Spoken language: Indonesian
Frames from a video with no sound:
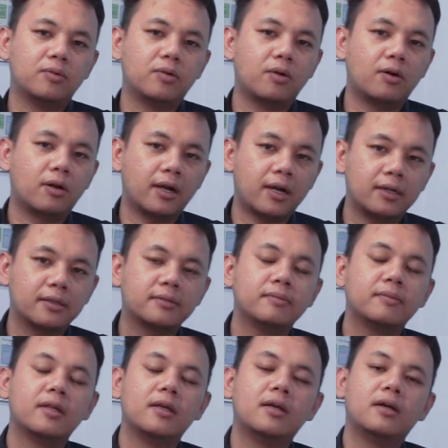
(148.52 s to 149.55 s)
orang
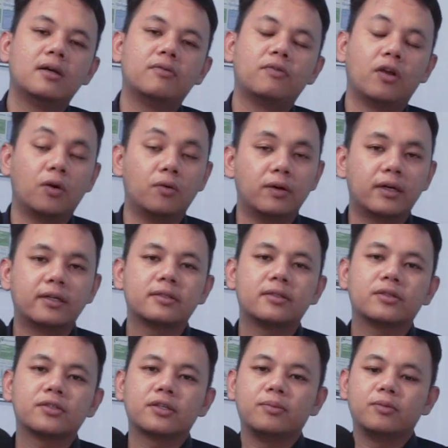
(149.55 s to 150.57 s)
follower,
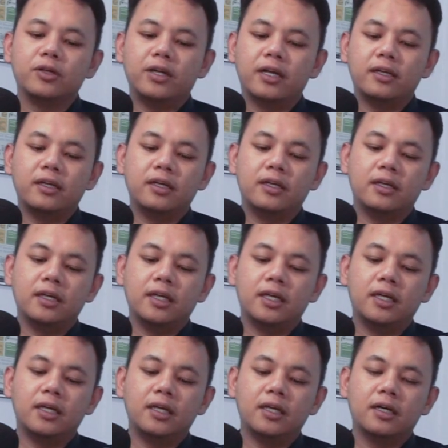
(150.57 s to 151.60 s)
terus kemudian
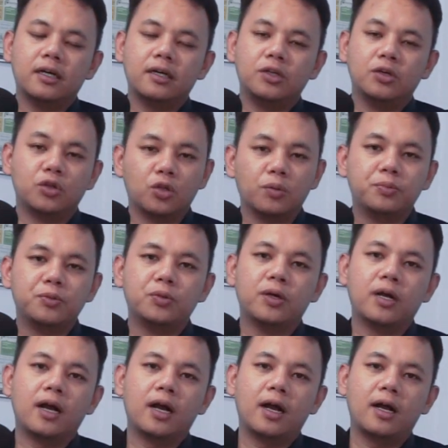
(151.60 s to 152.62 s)
di YouTube
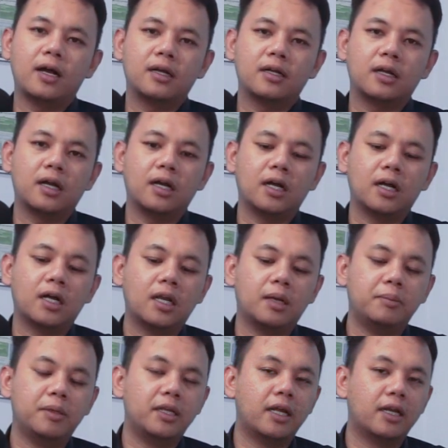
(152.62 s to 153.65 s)
juga
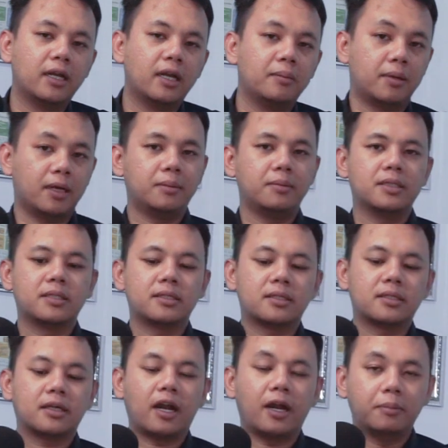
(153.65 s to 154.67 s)
uh, lebih dari ribu
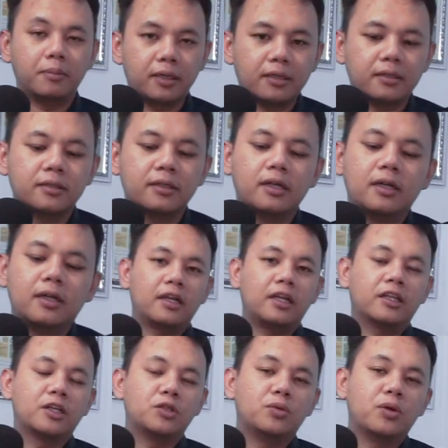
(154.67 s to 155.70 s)
subscriber.
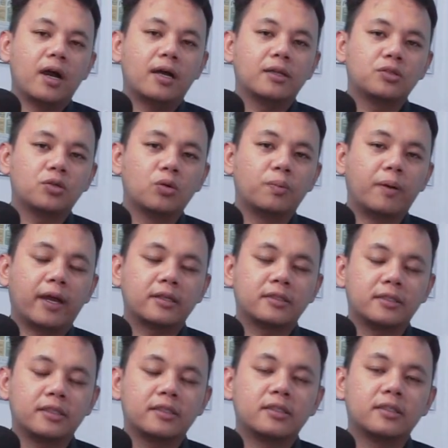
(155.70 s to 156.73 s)
Kita juga cukup
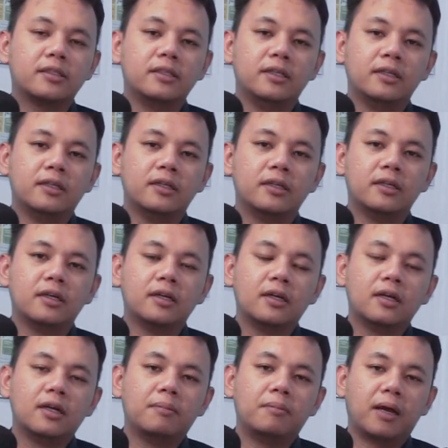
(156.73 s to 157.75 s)
eksis di
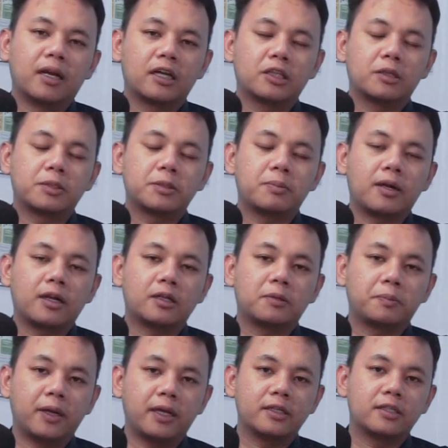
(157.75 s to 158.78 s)
marketplace
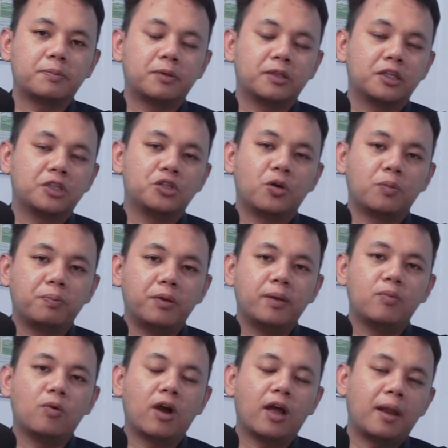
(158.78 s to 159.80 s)
marketplace seperti
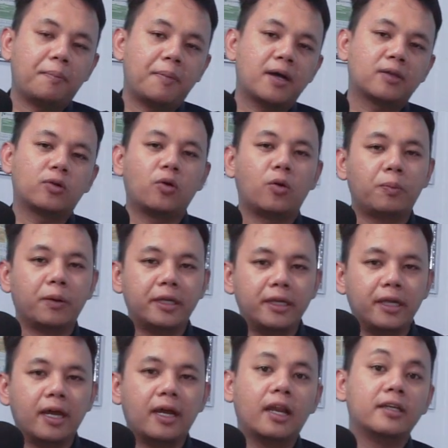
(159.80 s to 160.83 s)
Shopee, Bukalapak,
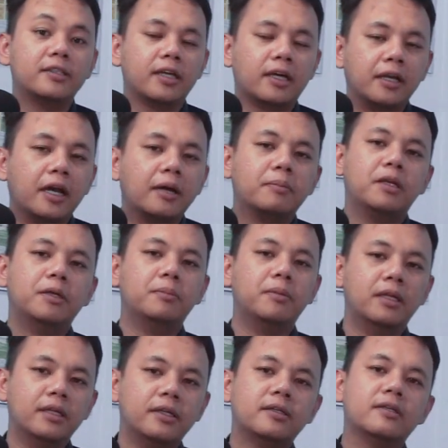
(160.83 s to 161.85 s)
Tokopedia, Lazada,
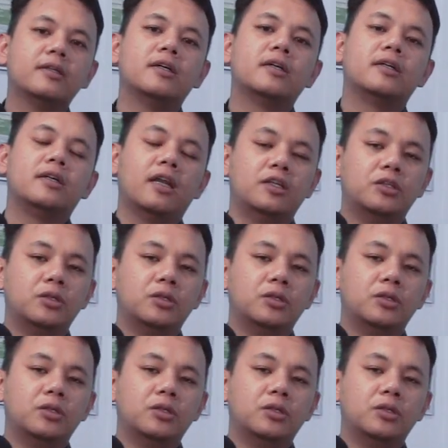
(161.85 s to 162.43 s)
Blibli dan